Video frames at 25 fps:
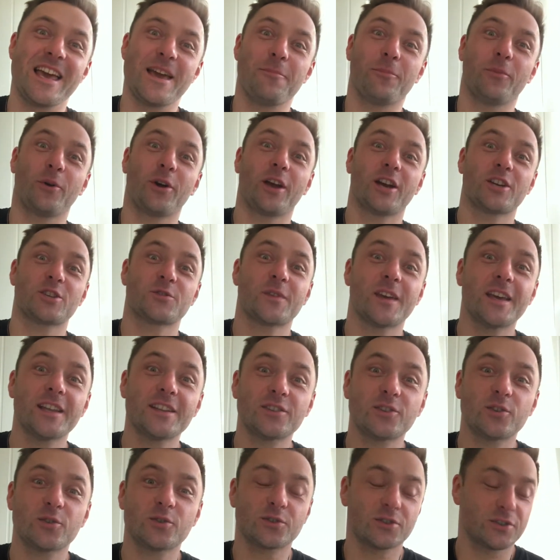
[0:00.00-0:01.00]
Moja
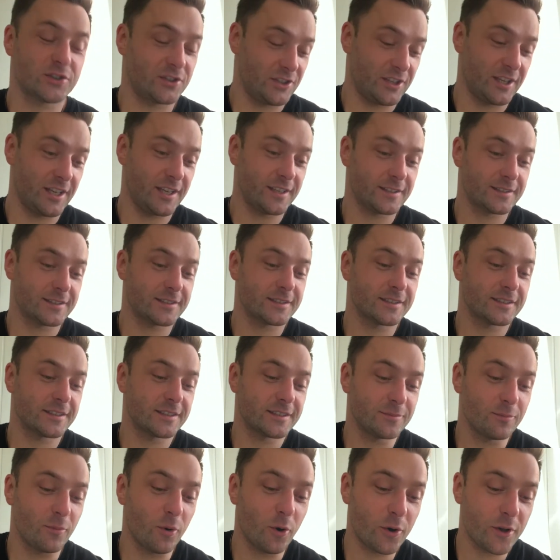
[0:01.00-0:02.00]
świętość jest
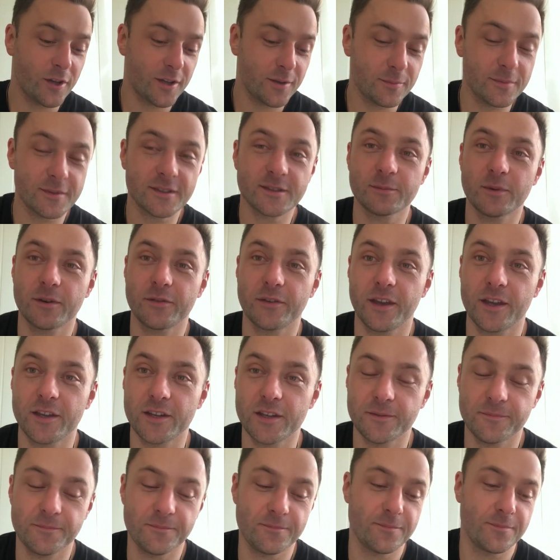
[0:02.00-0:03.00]
moim
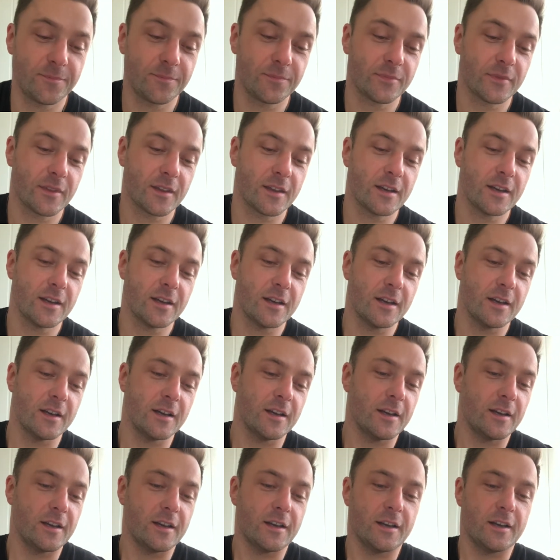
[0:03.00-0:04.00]
zbawieniem.
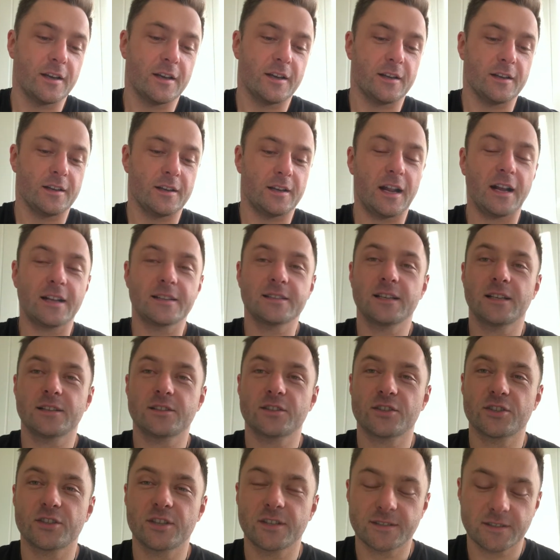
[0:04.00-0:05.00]
Lekcja
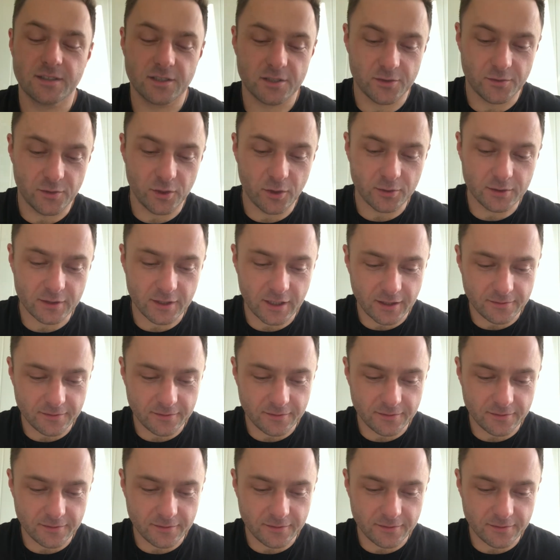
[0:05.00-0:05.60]
39.